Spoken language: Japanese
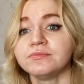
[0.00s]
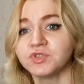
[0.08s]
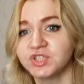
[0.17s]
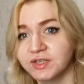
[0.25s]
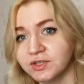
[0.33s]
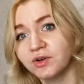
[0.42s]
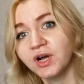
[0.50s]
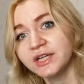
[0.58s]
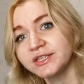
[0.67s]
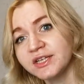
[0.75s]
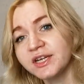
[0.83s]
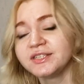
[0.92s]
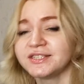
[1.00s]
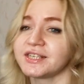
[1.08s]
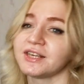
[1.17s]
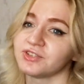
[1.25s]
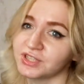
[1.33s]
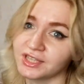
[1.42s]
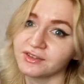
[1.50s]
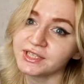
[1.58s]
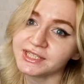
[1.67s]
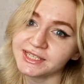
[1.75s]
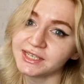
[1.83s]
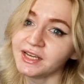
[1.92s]
ミュージックビデオがあったらぜひ教えてくだ
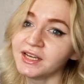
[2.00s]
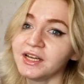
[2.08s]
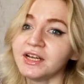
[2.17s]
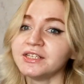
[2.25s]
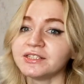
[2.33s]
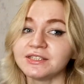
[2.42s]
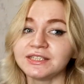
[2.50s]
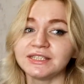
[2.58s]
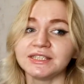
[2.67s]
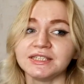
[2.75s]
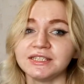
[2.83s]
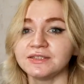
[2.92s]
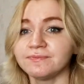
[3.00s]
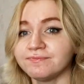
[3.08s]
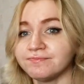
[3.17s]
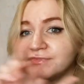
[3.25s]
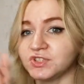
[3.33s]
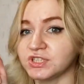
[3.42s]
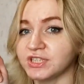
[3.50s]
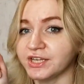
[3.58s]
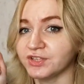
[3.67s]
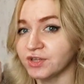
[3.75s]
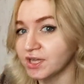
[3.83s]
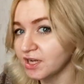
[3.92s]
さい。そして次
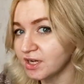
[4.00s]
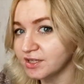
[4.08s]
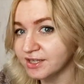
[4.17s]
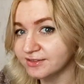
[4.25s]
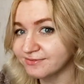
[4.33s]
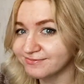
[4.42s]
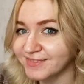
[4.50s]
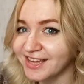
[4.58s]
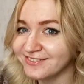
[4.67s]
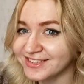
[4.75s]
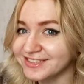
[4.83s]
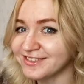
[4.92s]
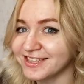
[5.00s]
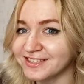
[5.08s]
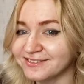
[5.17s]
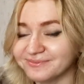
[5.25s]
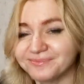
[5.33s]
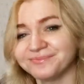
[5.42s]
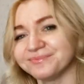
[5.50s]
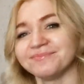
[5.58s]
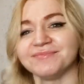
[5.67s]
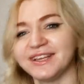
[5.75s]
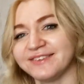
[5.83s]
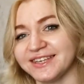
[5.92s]
レクチャーの中で会いましょうね。
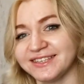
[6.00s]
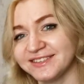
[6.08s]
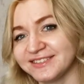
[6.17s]
バイバイ。